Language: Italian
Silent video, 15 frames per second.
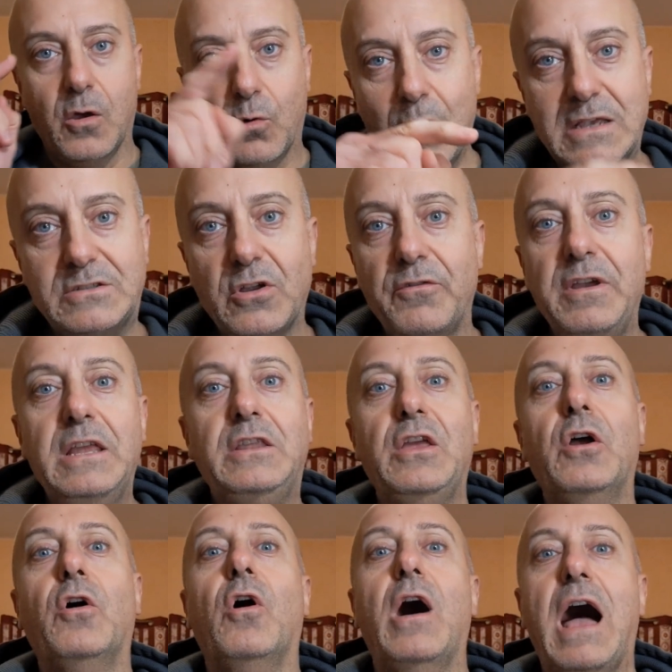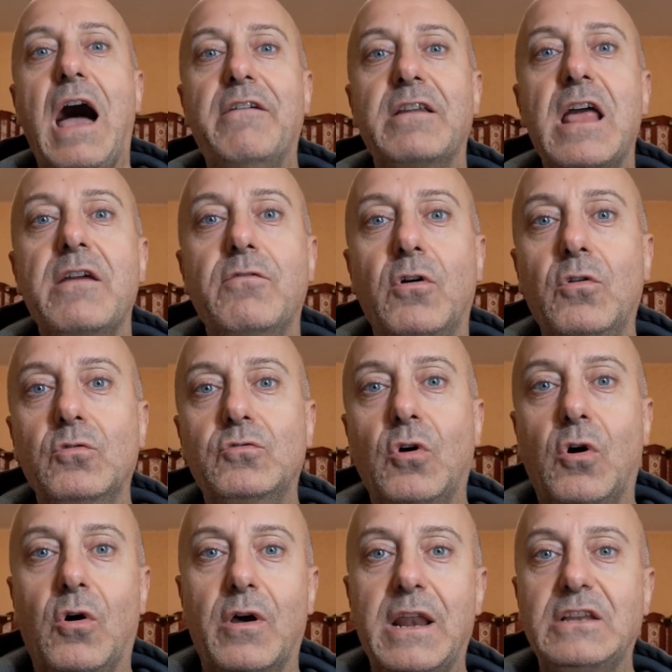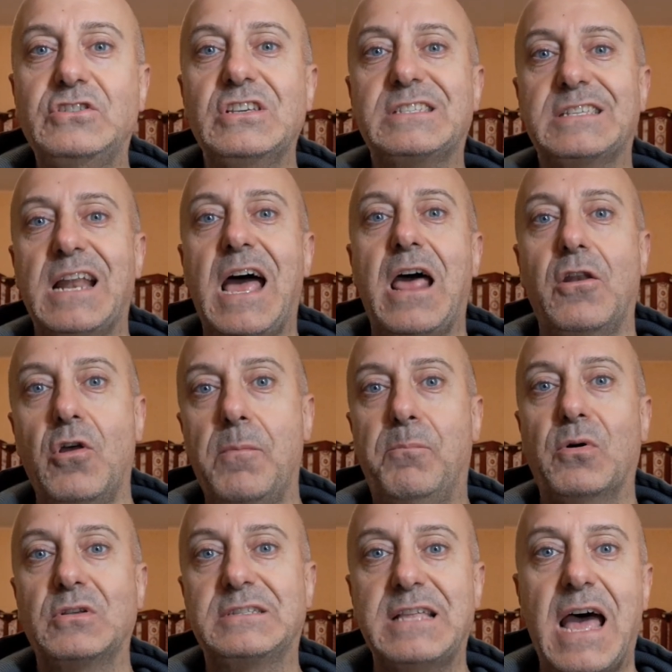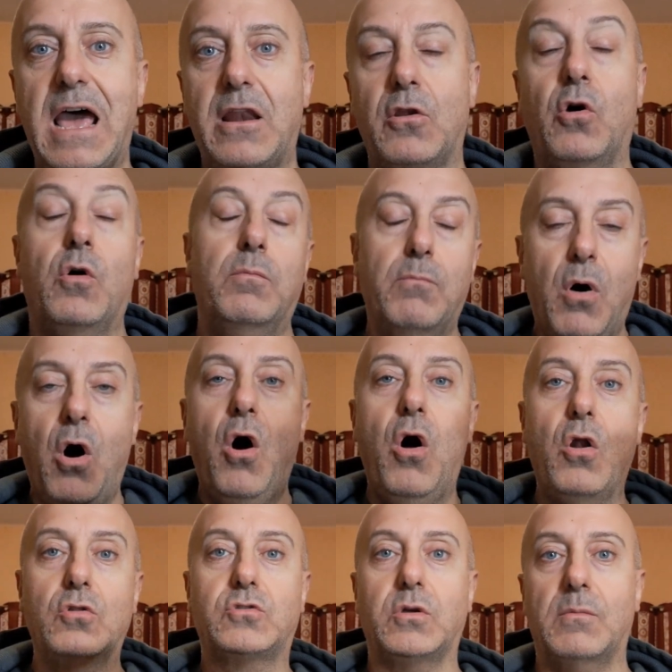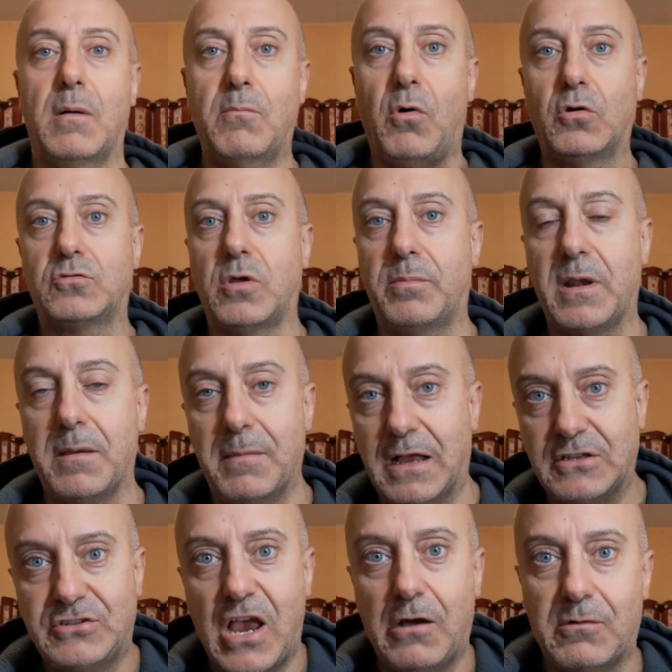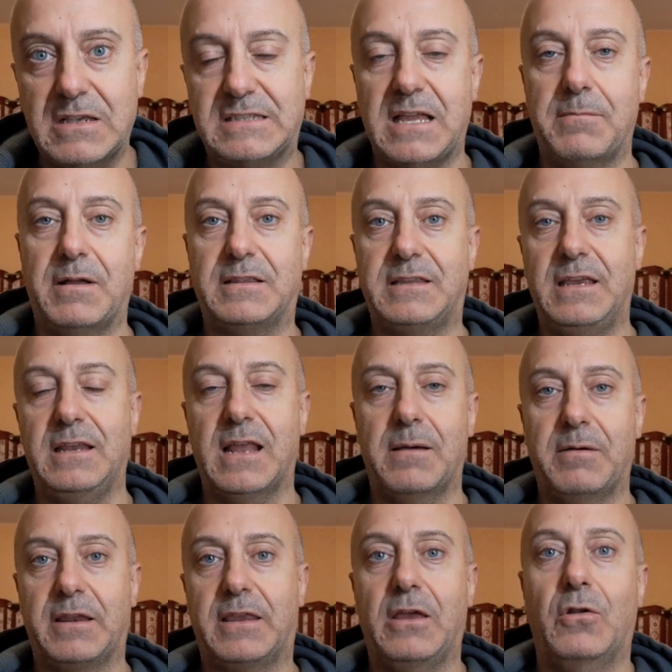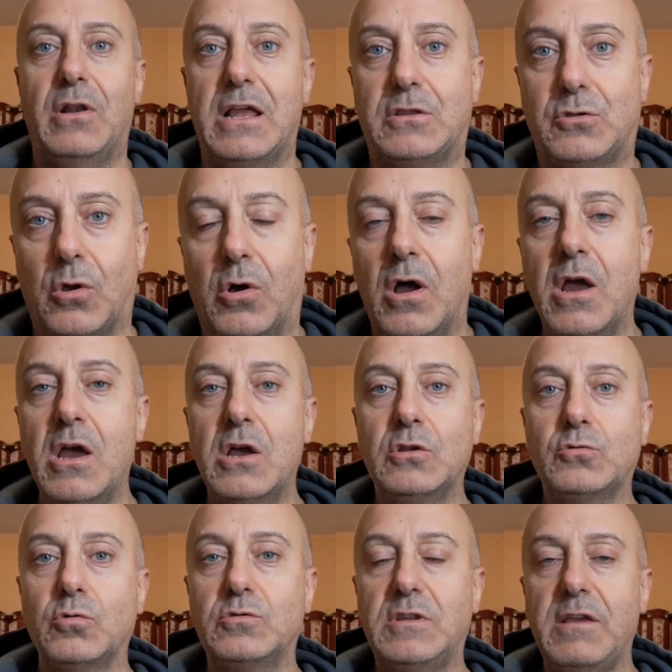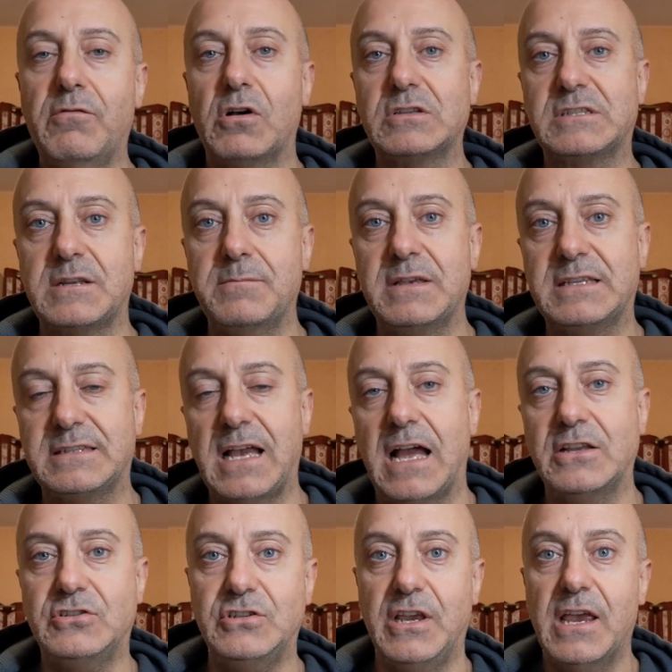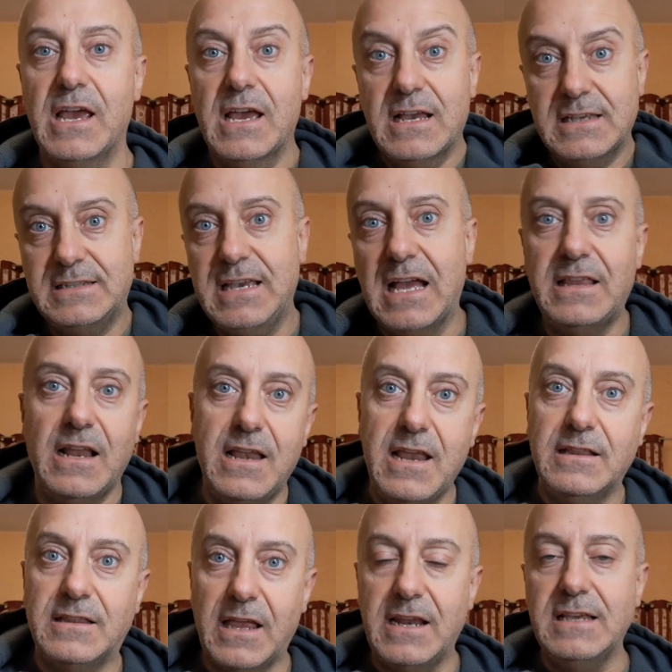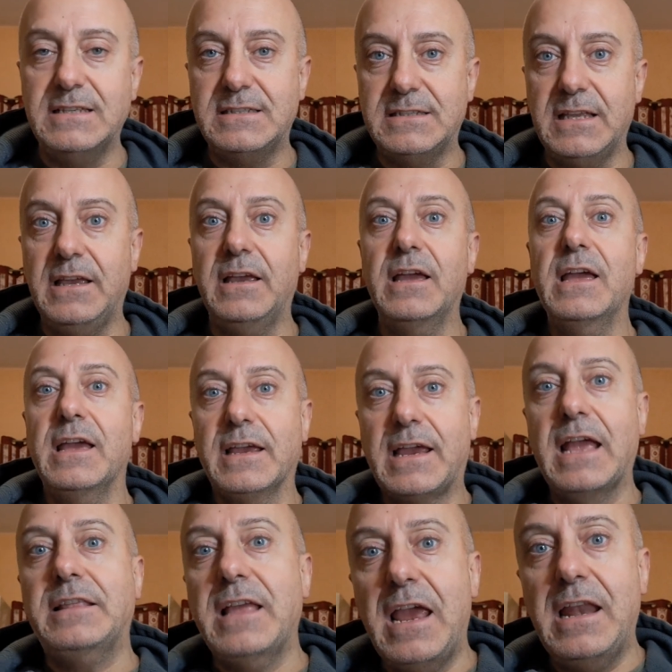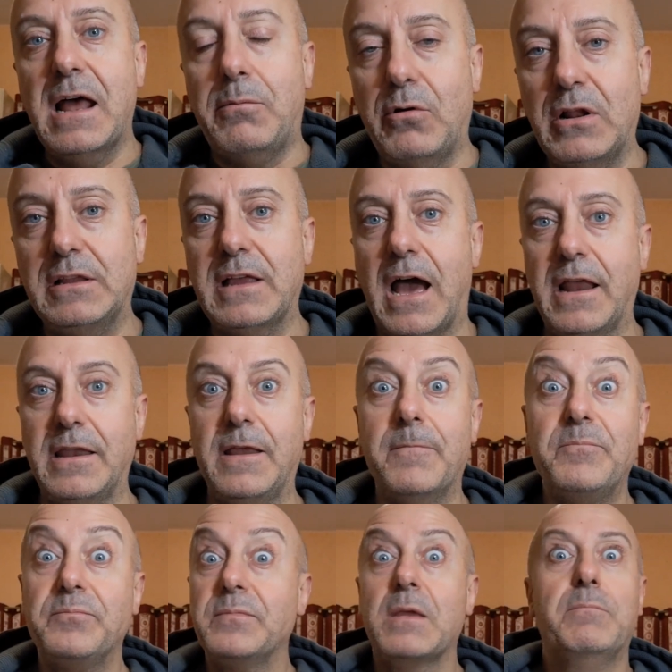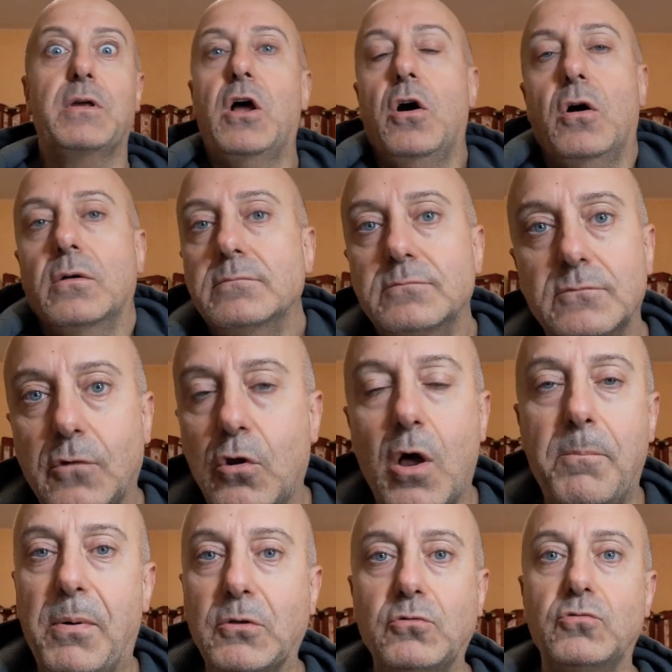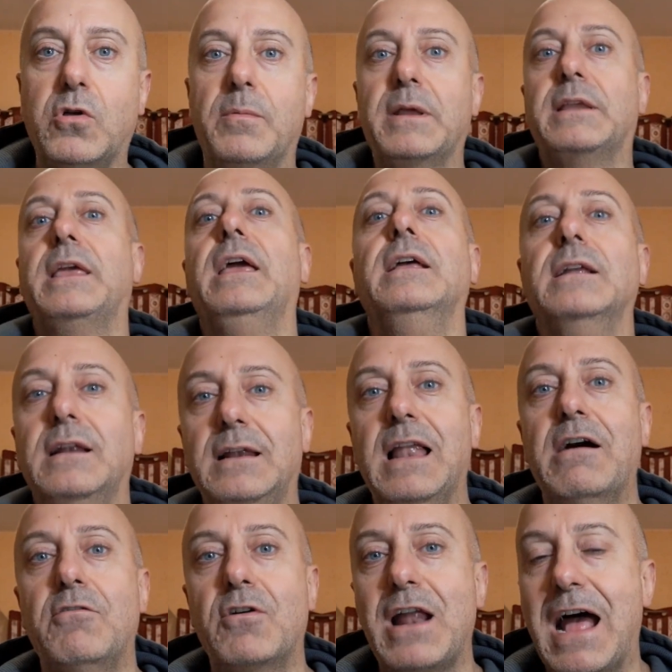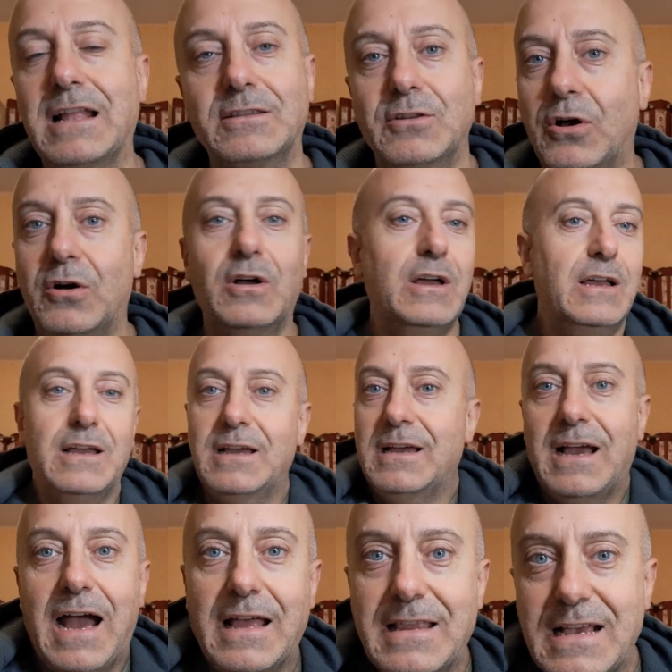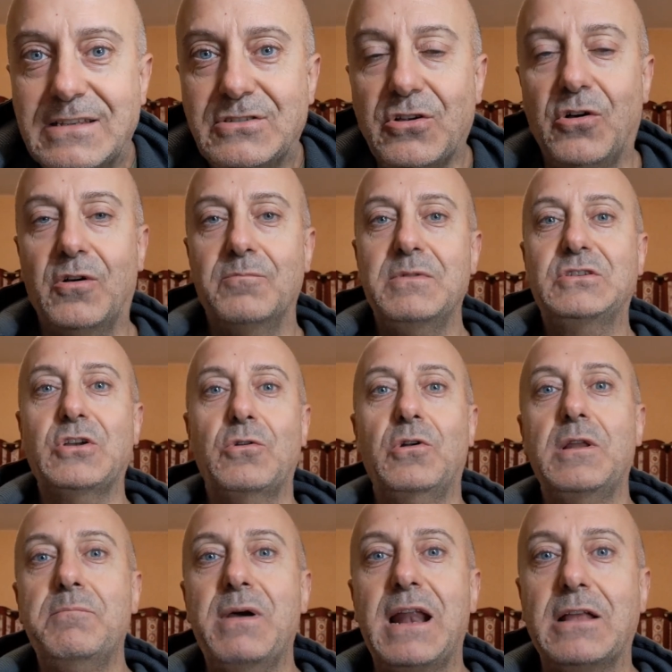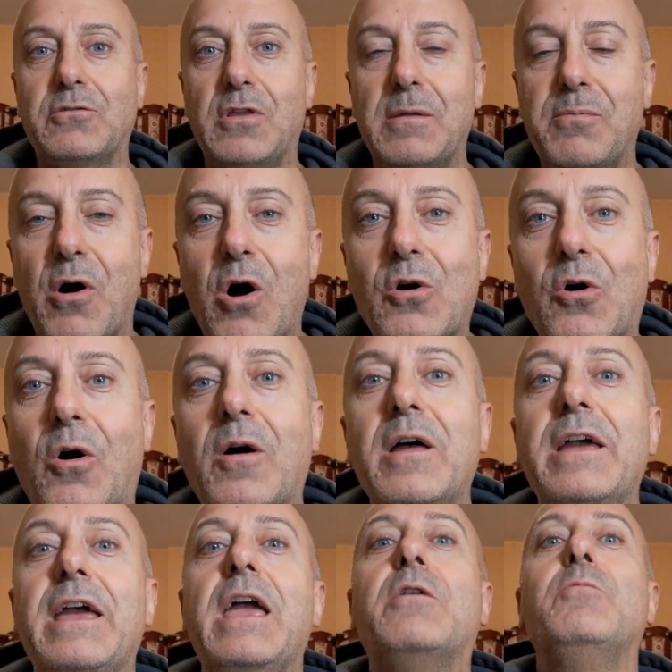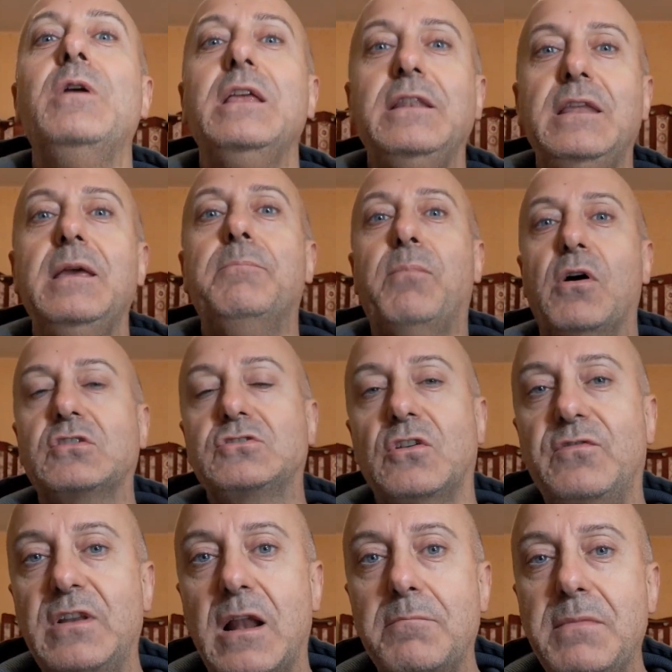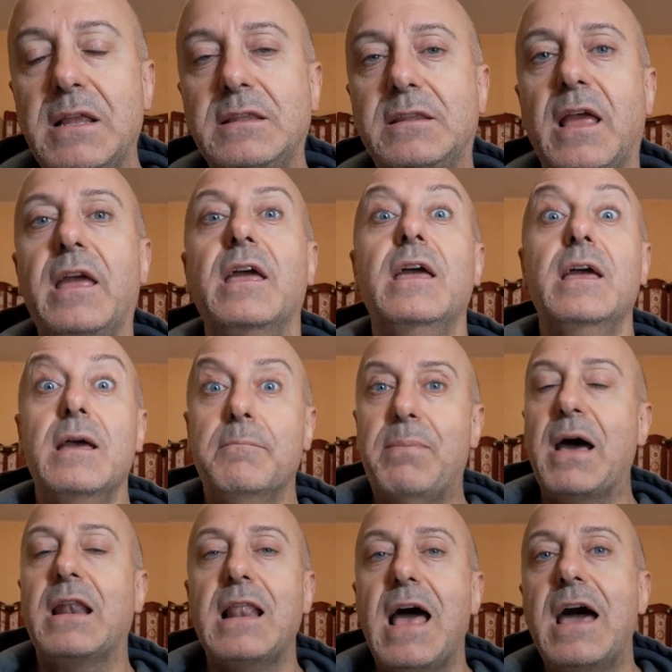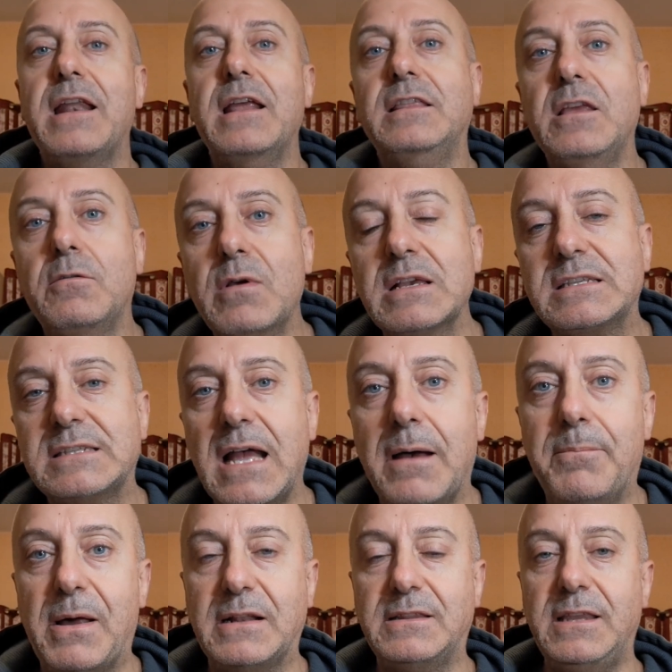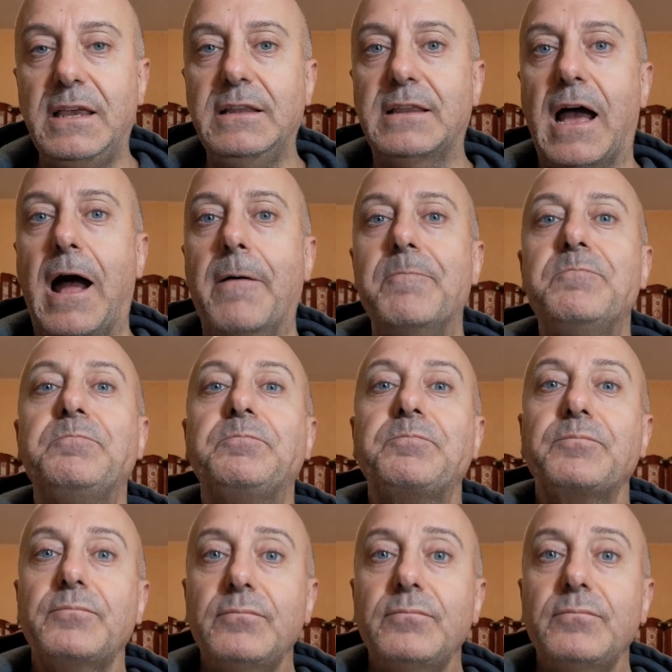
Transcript: Questo video avrei voluto registrarlo e postarlo molto ma molto prima, già questa mattina perché ho letto tutti i vostri messaggi, sia degli interisti che dei napoletani. Però non ho potuto perché lavorando adesso mi sono liberato da poco e quindi posso finalmente parlare di questa partita